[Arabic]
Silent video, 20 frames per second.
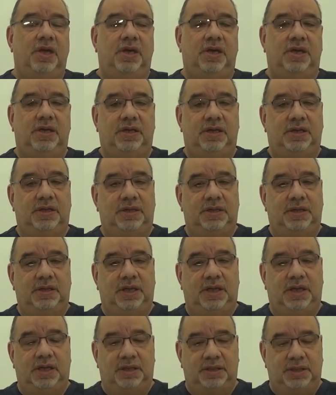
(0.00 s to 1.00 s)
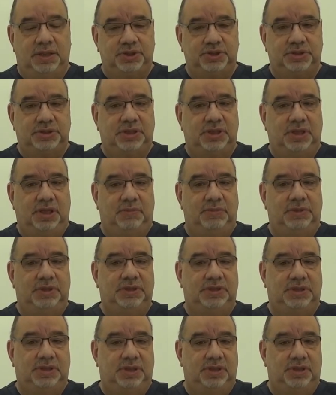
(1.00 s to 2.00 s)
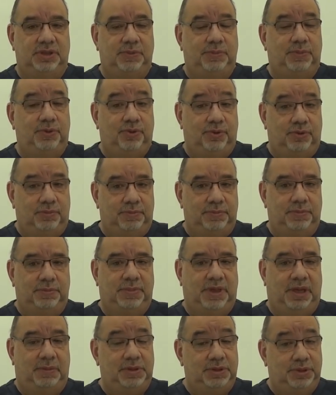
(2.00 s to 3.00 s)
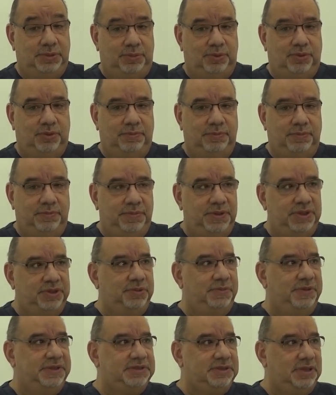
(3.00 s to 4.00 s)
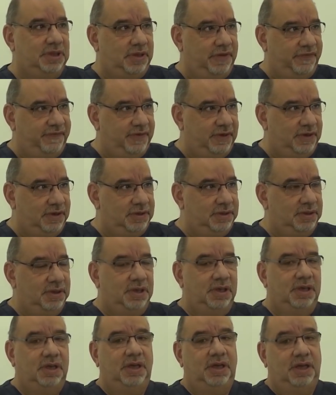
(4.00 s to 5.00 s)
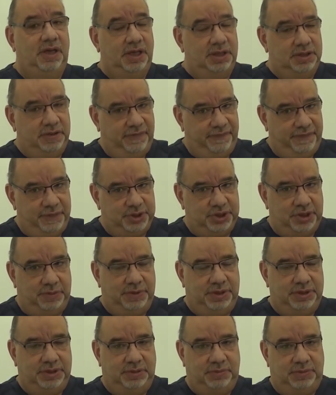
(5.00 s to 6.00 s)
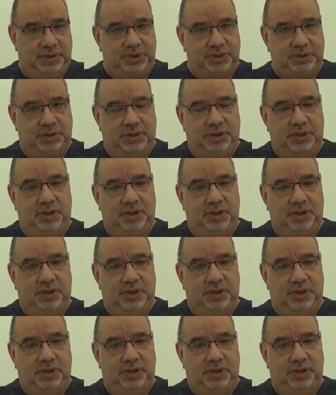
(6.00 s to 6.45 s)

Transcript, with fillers: أه خرجت عملت دبلوم عملت دبلوم بطب أسنان الأطفال أيضا في جامعة دمشق